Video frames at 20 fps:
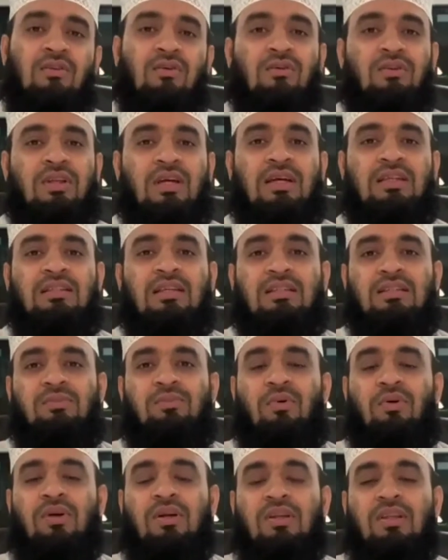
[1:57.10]
তখন দেখা যায় যে
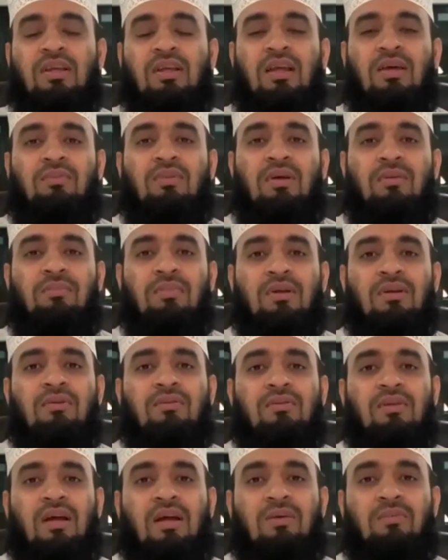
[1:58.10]
পকেট থেকে আমরা বের
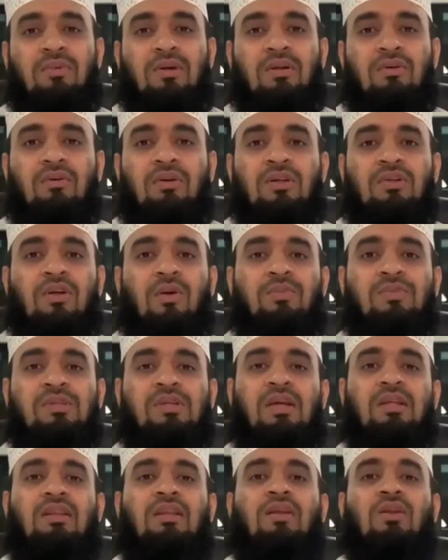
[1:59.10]
টাকা বের করে
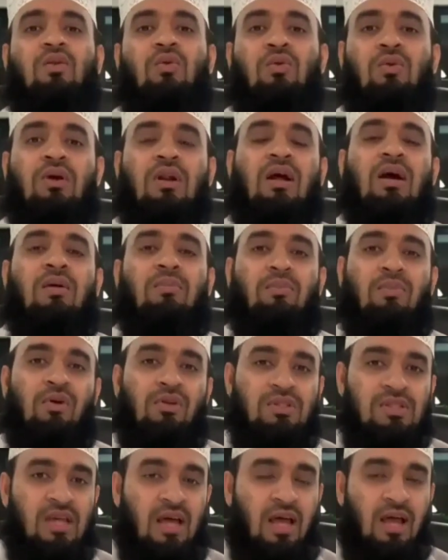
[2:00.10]
সবচাইতে নোংরা
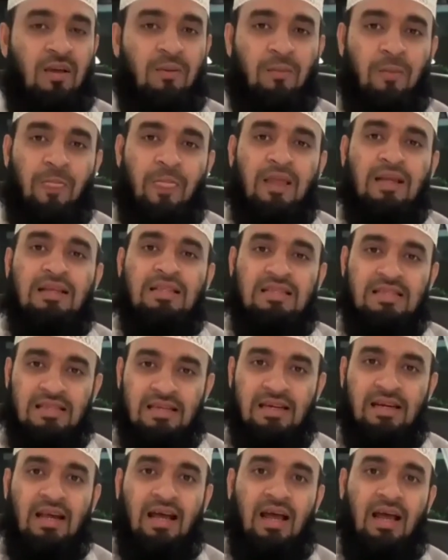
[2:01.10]
পচা
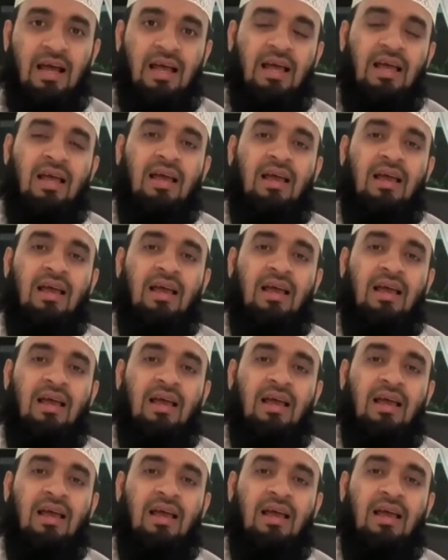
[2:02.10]
ছেঁড়া